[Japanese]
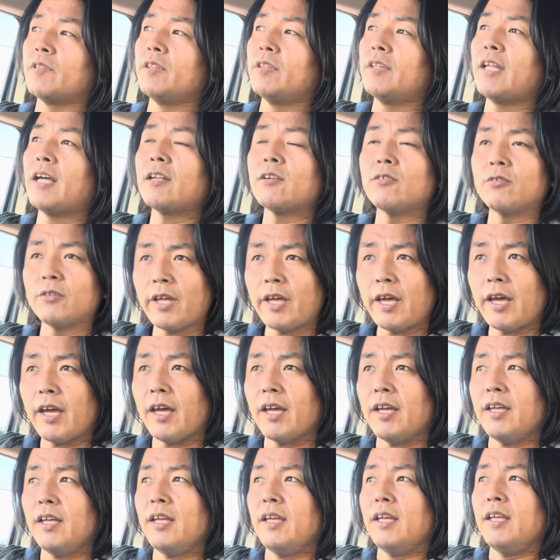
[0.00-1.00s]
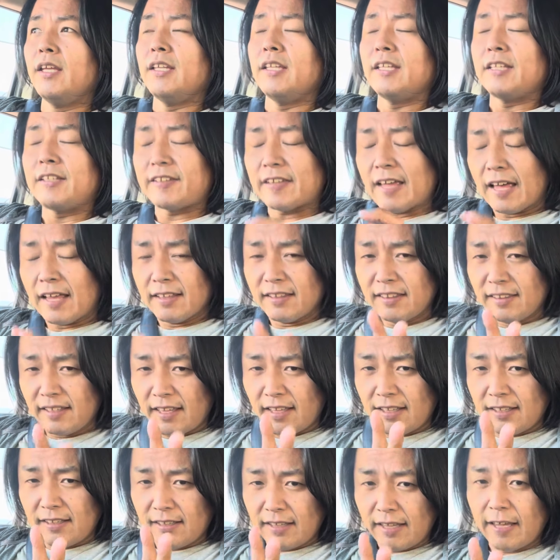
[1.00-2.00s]
うん、なので、3
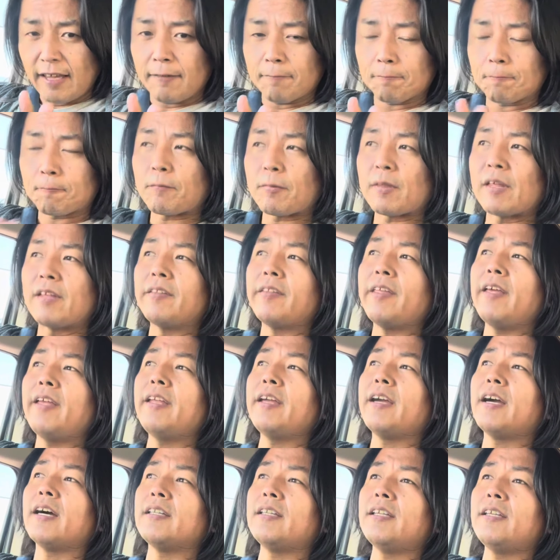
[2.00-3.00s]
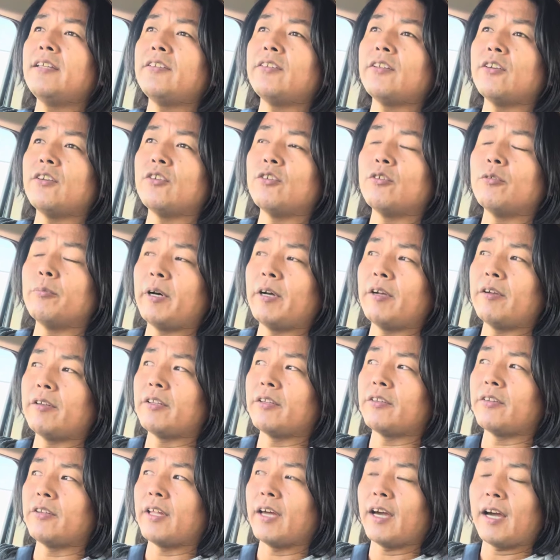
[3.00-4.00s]
年でデリカディーゼルの場合は
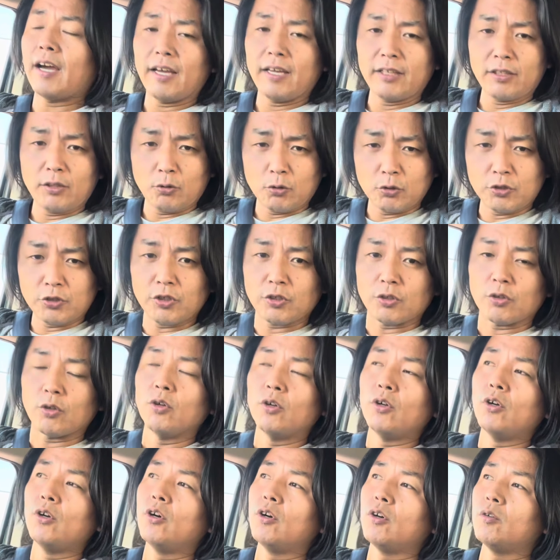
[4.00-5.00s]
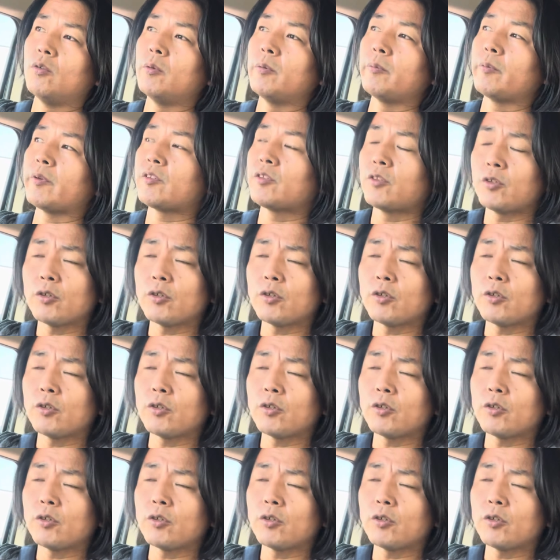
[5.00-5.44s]
ですね、変えてほしいと思います。